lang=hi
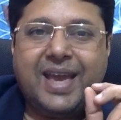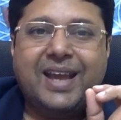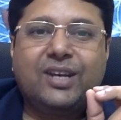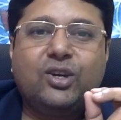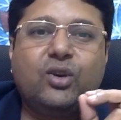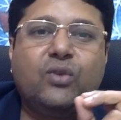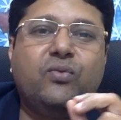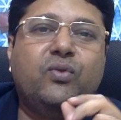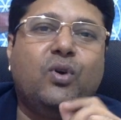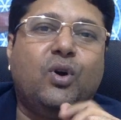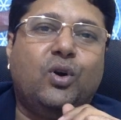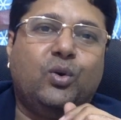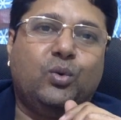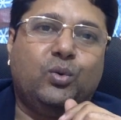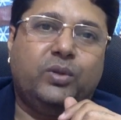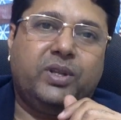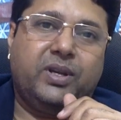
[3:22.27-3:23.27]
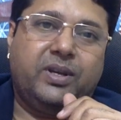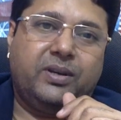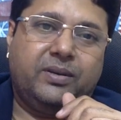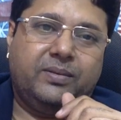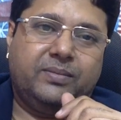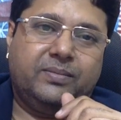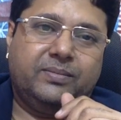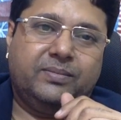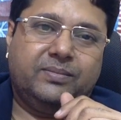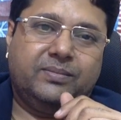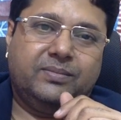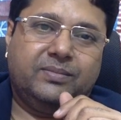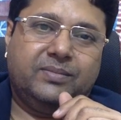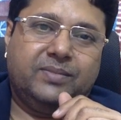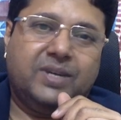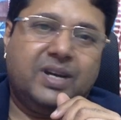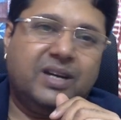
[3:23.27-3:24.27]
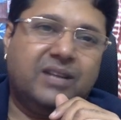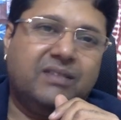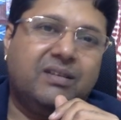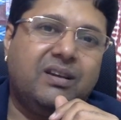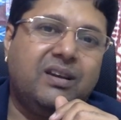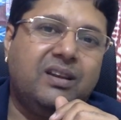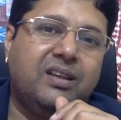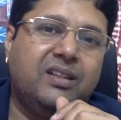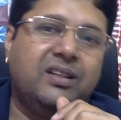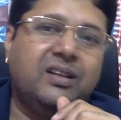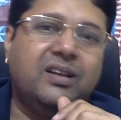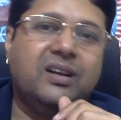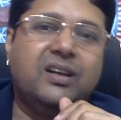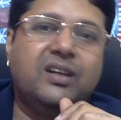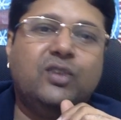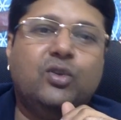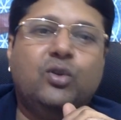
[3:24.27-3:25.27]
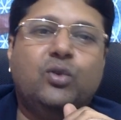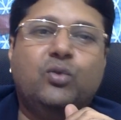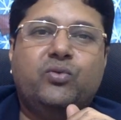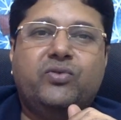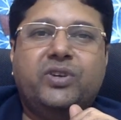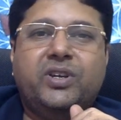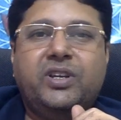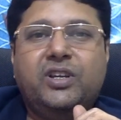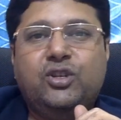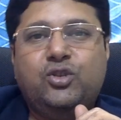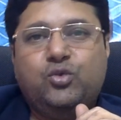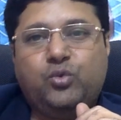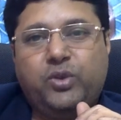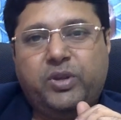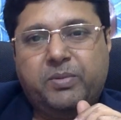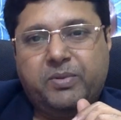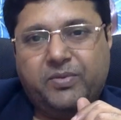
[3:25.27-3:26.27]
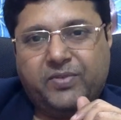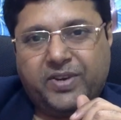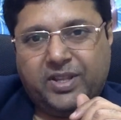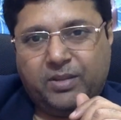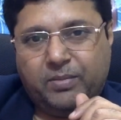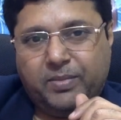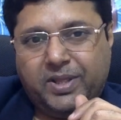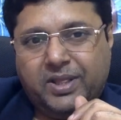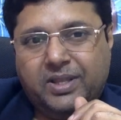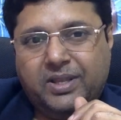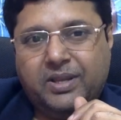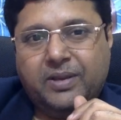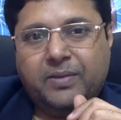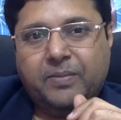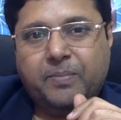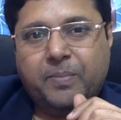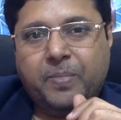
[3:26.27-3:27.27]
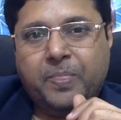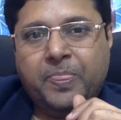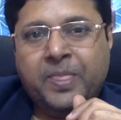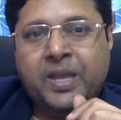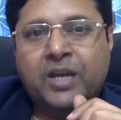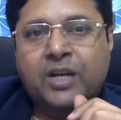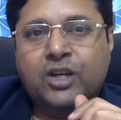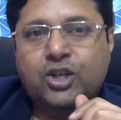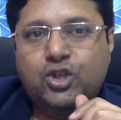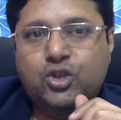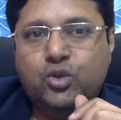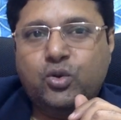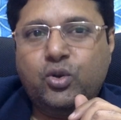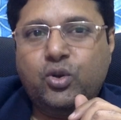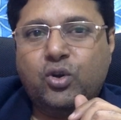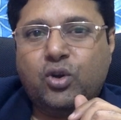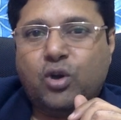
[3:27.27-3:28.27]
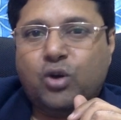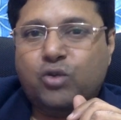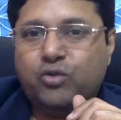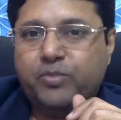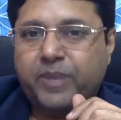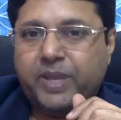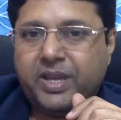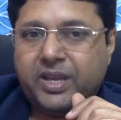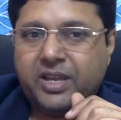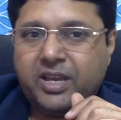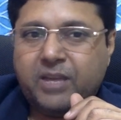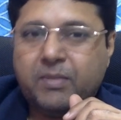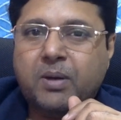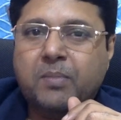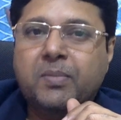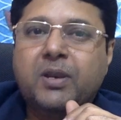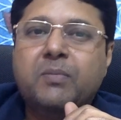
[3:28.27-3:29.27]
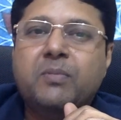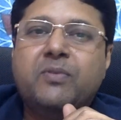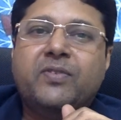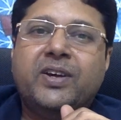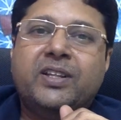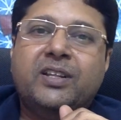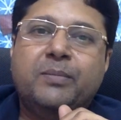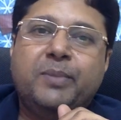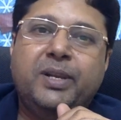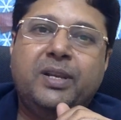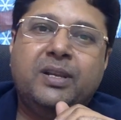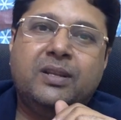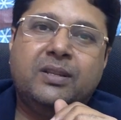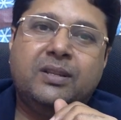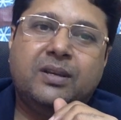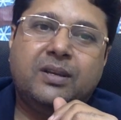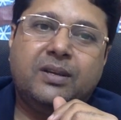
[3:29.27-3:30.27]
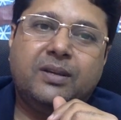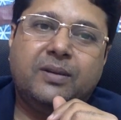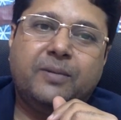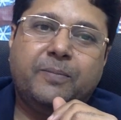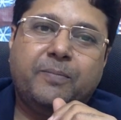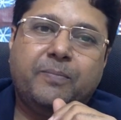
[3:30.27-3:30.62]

एक्ट ऑफ गॉड होता है हड़ताल या दंगा के दौरान नुकसान या चोरी में फ़ायदे मिलते हैं चोरी और हाउस ब्रेकिंग के मामले में फ़ायदा मिल जाता है